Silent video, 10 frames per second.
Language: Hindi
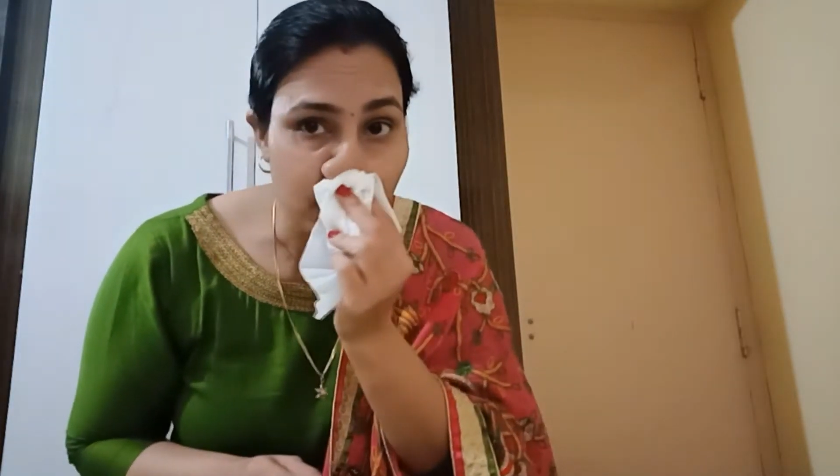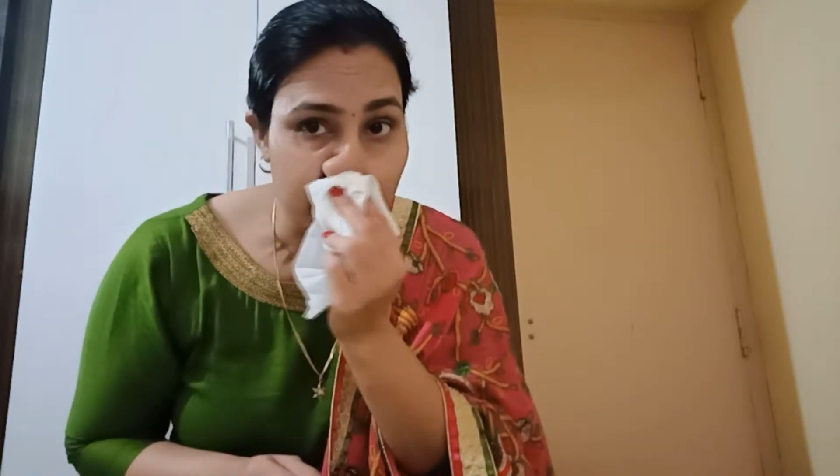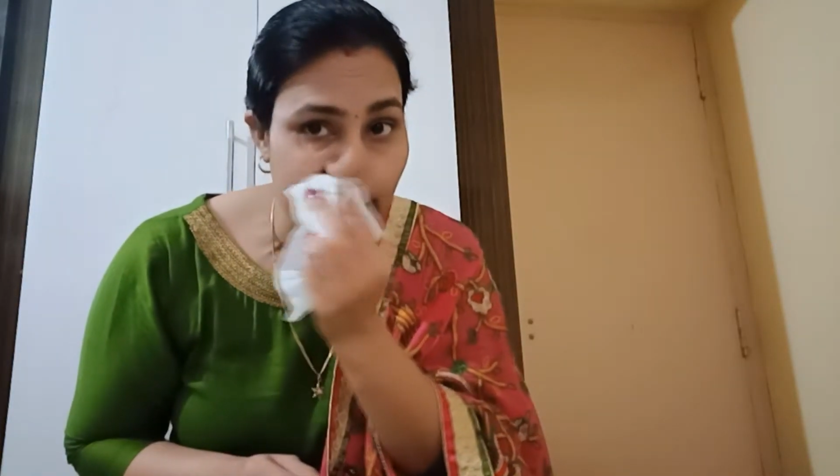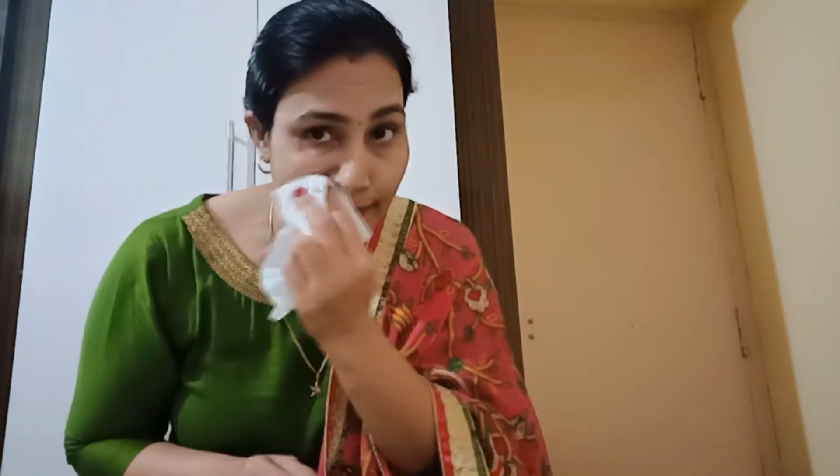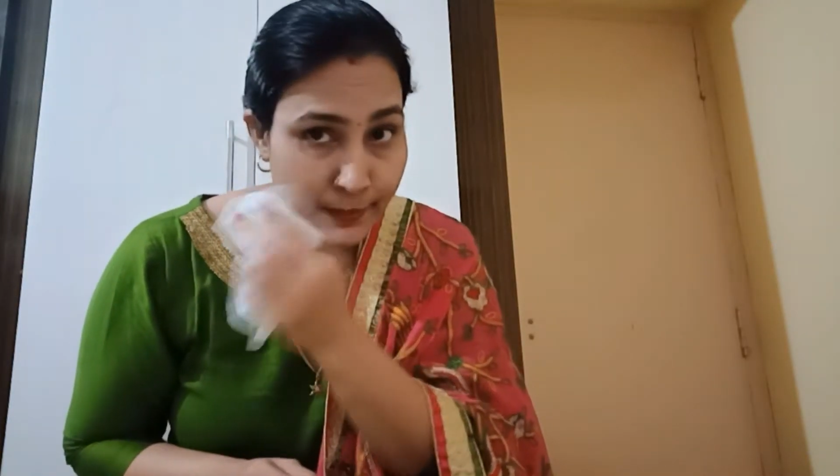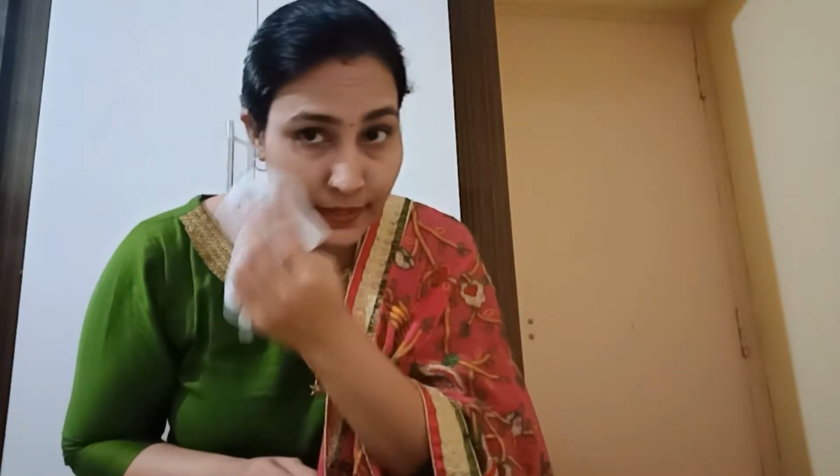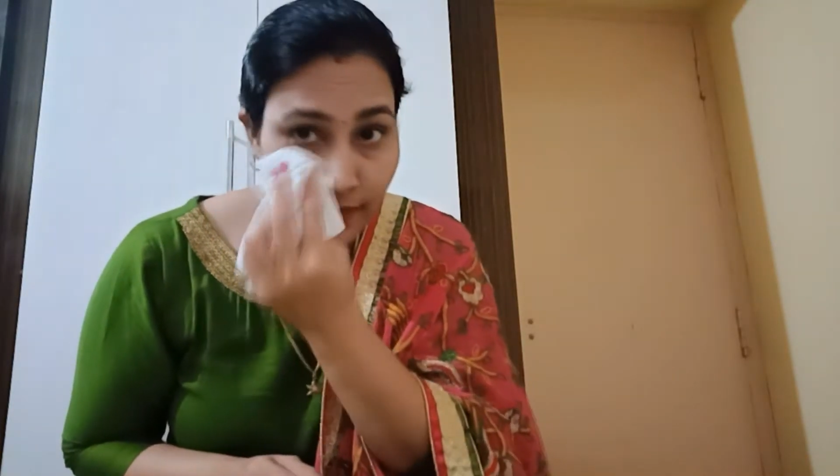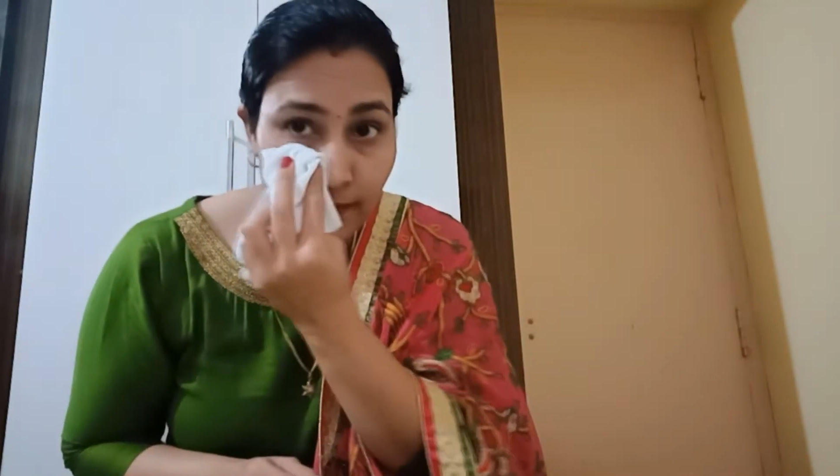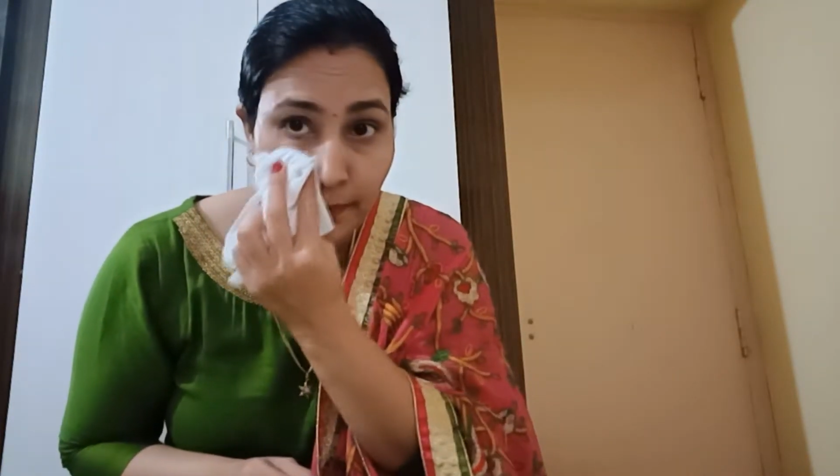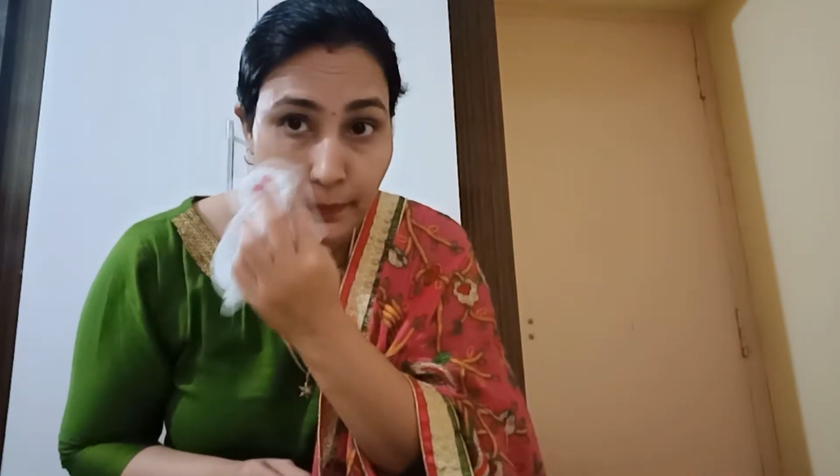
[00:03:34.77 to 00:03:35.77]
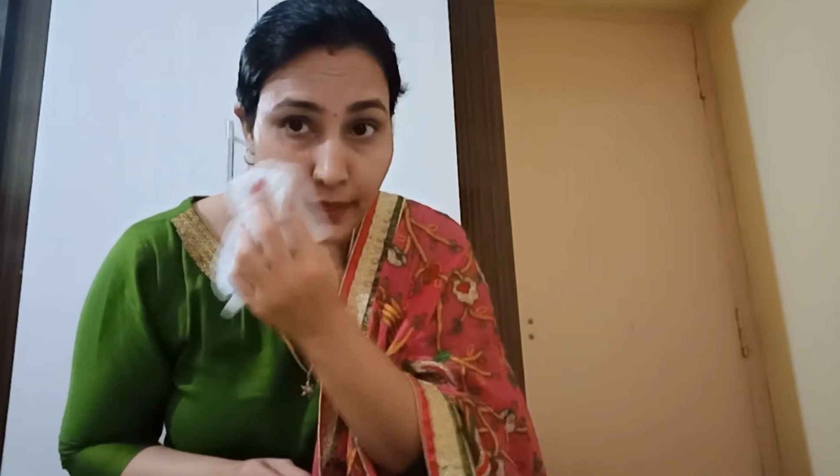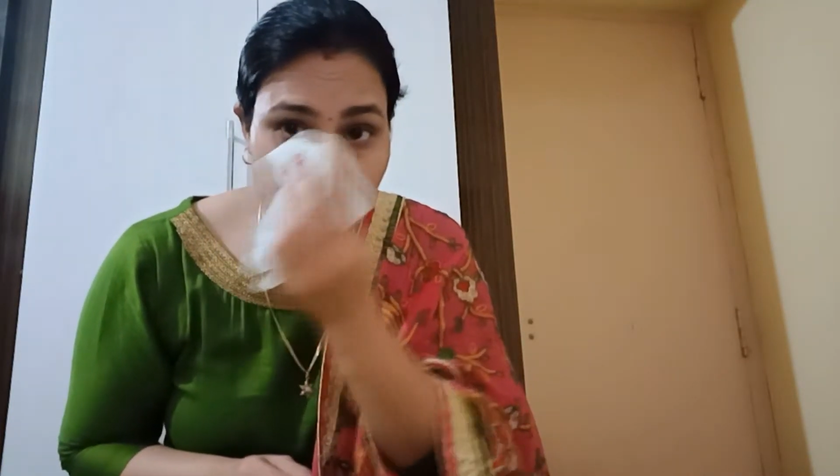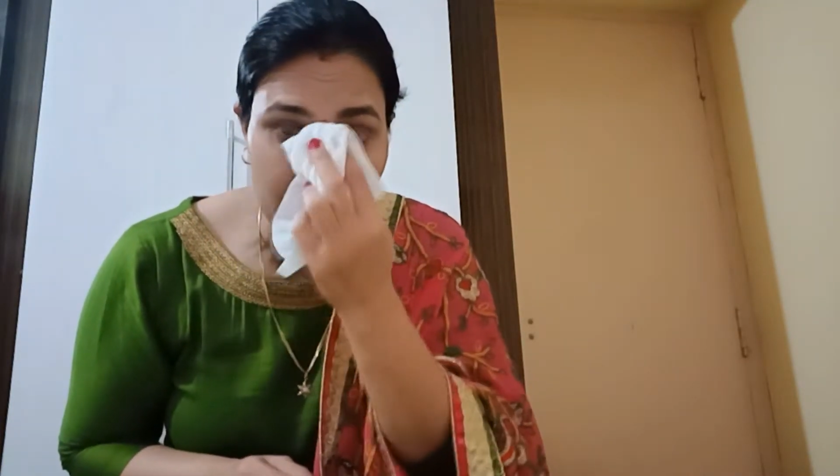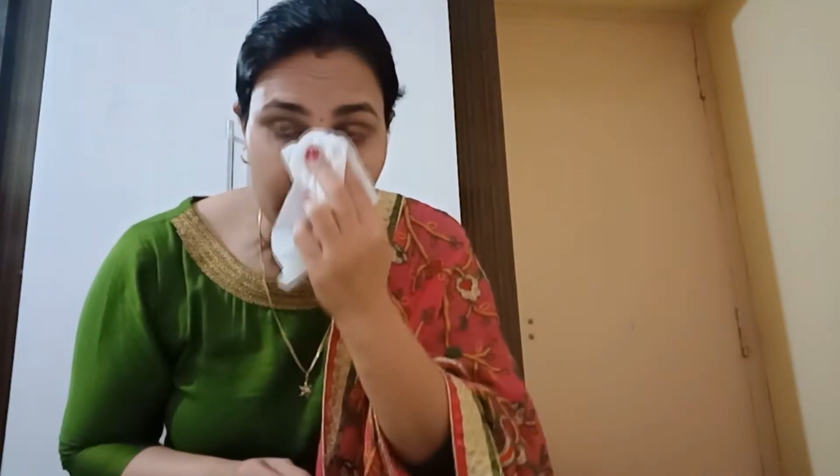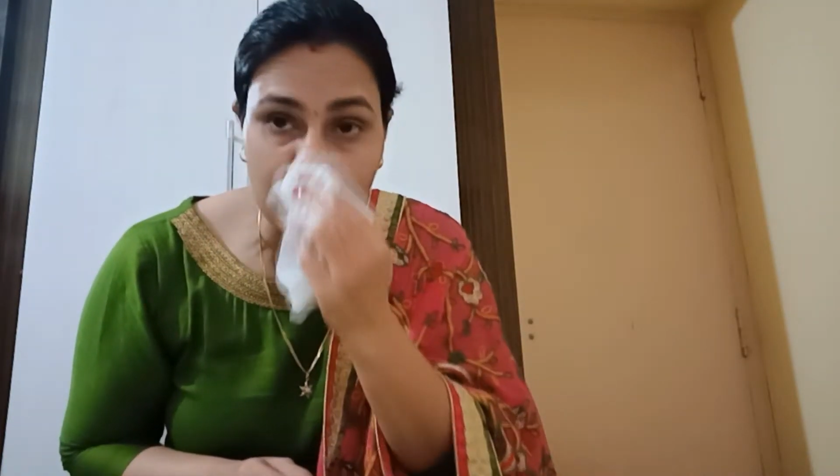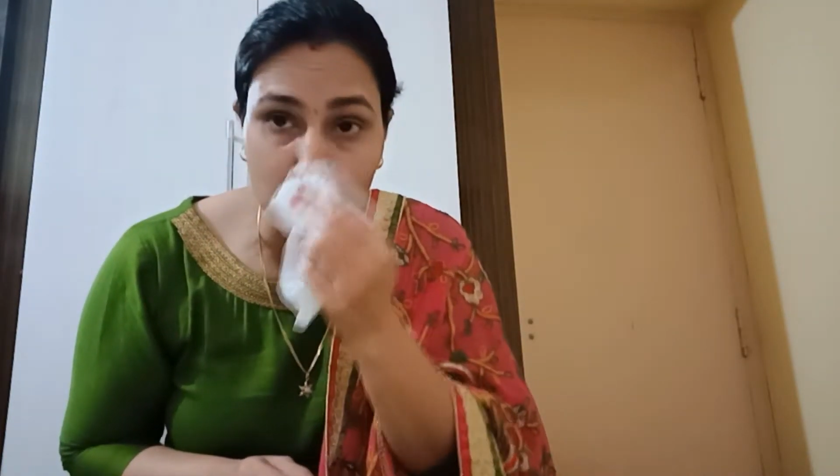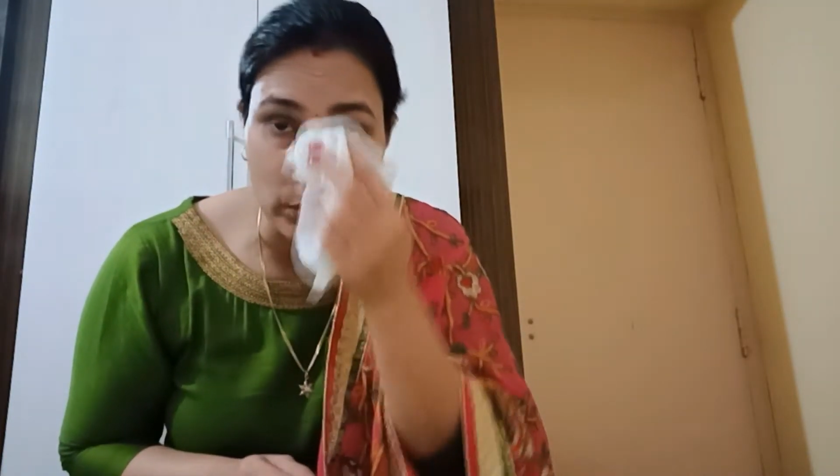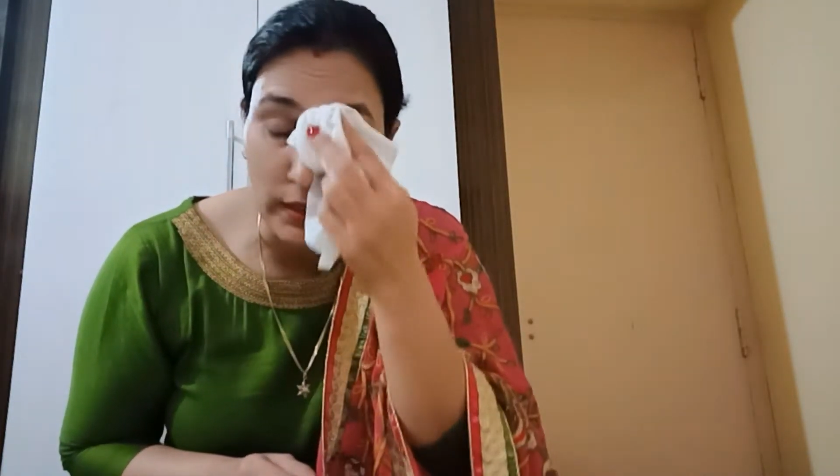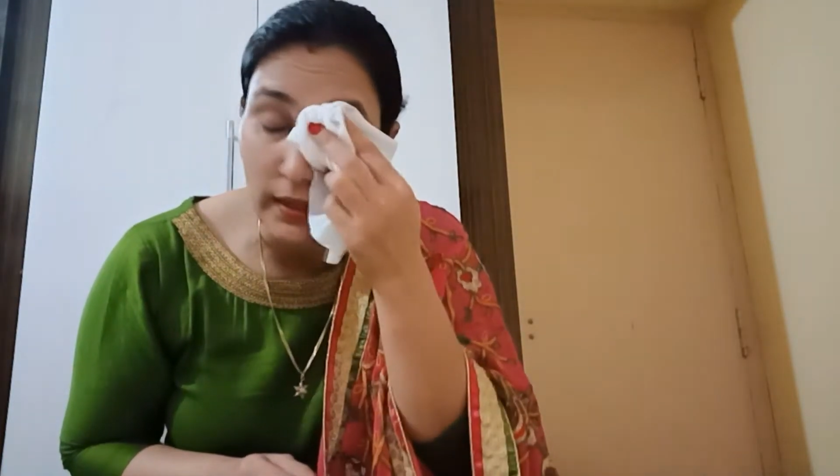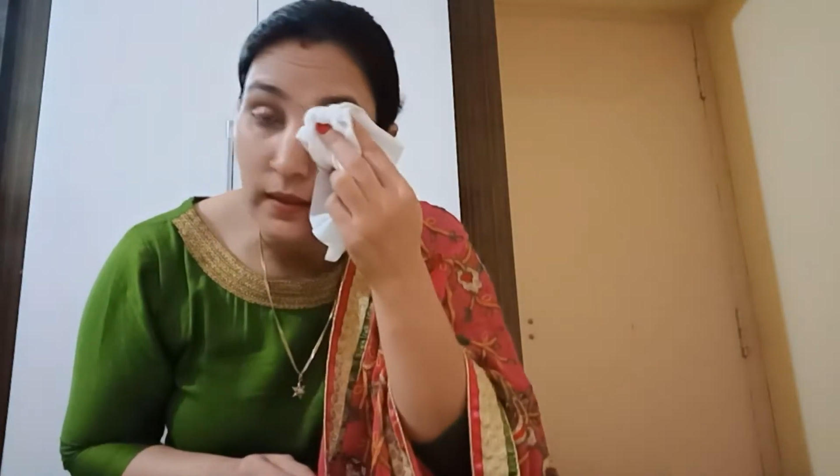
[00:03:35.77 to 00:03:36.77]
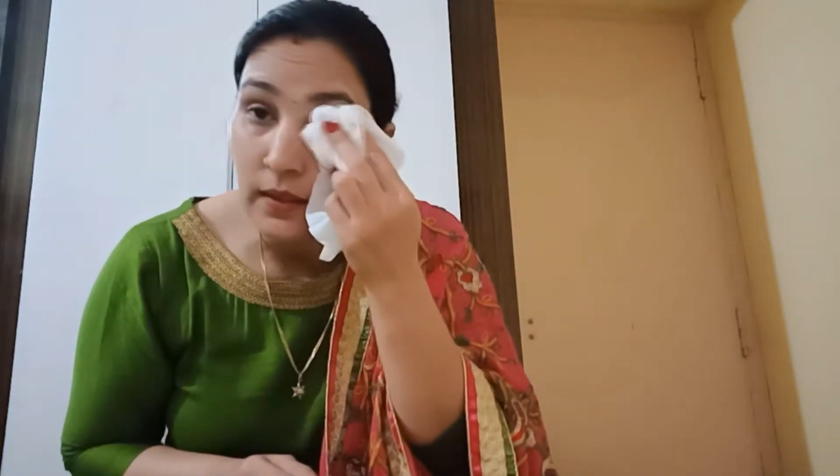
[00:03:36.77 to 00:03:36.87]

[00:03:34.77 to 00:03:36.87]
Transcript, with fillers: बचा है मेरा बाकी मैंने पूरा